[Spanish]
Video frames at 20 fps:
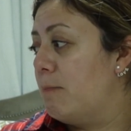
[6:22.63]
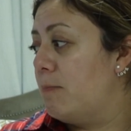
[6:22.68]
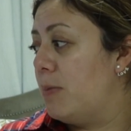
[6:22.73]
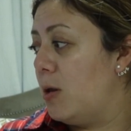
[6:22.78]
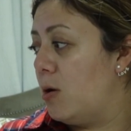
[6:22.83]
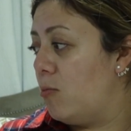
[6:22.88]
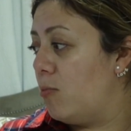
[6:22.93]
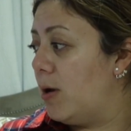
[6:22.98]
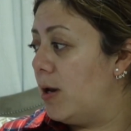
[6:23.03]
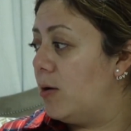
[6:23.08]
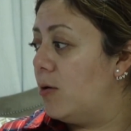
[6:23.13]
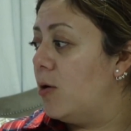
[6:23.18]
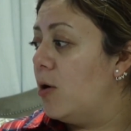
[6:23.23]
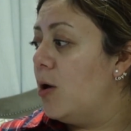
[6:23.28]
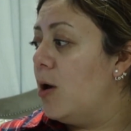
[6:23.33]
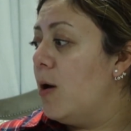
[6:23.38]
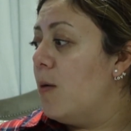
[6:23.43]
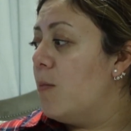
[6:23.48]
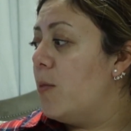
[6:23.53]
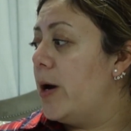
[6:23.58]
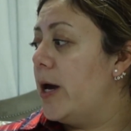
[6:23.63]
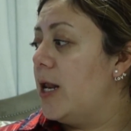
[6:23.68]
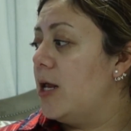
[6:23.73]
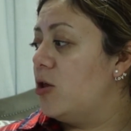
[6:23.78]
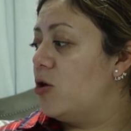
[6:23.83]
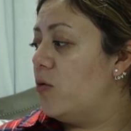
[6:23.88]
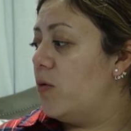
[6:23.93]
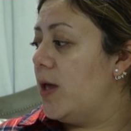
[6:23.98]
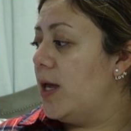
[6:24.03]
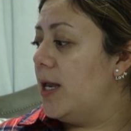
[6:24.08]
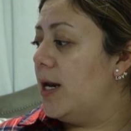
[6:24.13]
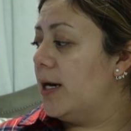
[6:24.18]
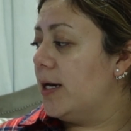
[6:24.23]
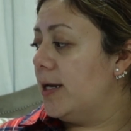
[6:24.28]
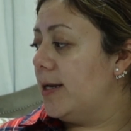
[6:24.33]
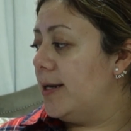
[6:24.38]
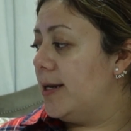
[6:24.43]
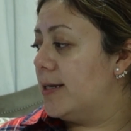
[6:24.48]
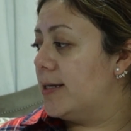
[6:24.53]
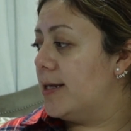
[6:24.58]
Pero bueno, mujeres, yo voy a ir a
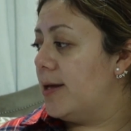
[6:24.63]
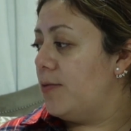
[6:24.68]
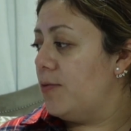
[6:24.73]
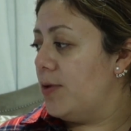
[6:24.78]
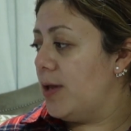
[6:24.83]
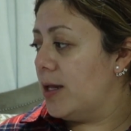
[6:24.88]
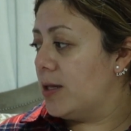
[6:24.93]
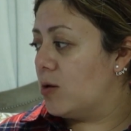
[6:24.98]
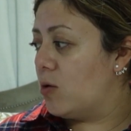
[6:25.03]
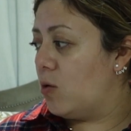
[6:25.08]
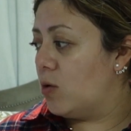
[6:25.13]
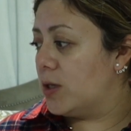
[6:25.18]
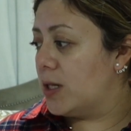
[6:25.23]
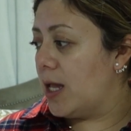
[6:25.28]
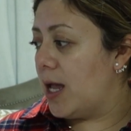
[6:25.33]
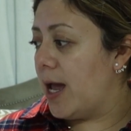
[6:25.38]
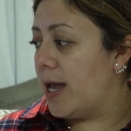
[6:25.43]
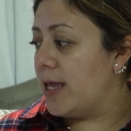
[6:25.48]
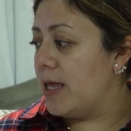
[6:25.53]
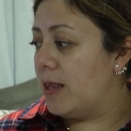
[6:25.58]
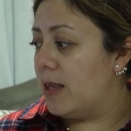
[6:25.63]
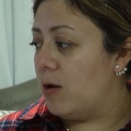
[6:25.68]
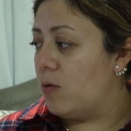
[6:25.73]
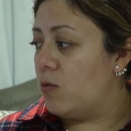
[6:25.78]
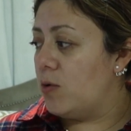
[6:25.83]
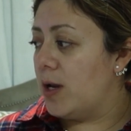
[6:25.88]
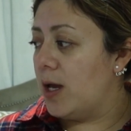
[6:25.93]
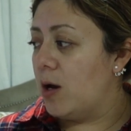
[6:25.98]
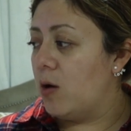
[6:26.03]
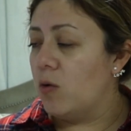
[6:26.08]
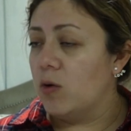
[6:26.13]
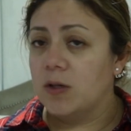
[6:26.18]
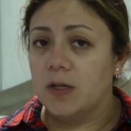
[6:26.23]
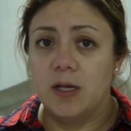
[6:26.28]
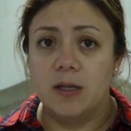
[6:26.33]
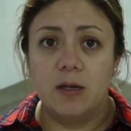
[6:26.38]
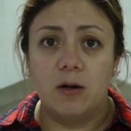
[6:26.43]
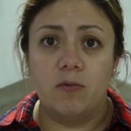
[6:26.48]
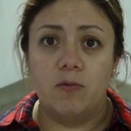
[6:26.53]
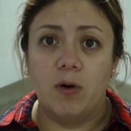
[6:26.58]
regresar unas cosas, Allí tengo unas
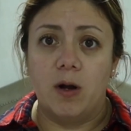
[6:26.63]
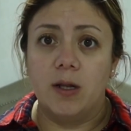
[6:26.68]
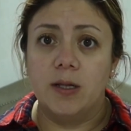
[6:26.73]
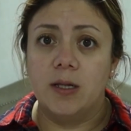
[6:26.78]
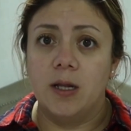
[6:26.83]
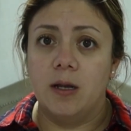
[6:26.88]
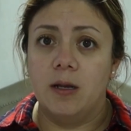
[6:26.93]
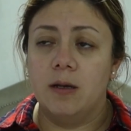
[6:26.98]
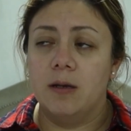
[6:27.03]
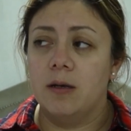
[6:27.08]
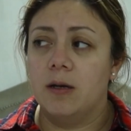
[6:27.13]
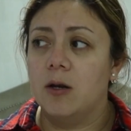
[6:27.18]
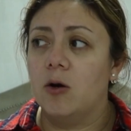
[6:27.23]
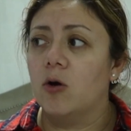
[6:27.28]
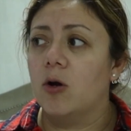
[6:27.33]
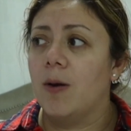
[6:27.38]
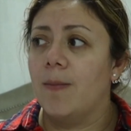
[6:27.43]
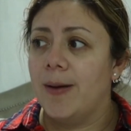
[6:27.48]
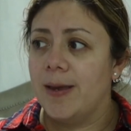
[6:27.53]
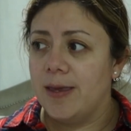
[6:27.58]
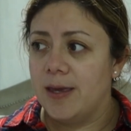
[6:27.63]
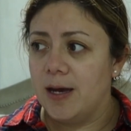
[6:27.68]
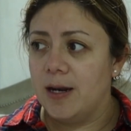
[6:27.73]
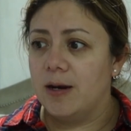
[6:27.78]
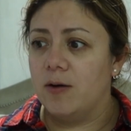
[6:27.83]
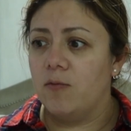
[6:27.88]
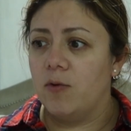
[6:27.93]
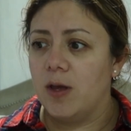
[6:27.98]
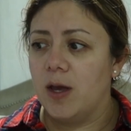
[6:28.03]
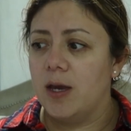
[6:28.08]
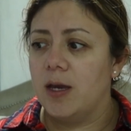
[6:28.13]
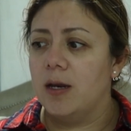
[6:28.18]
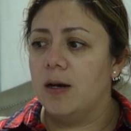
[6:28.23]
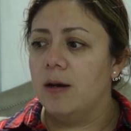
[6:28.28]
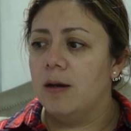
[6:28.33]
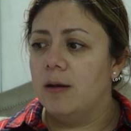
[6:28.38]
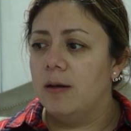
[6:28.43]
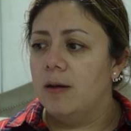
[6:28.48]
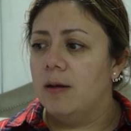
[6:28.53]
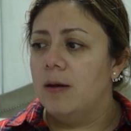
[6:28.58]
cosas de Ross creo que mañana voy a ir.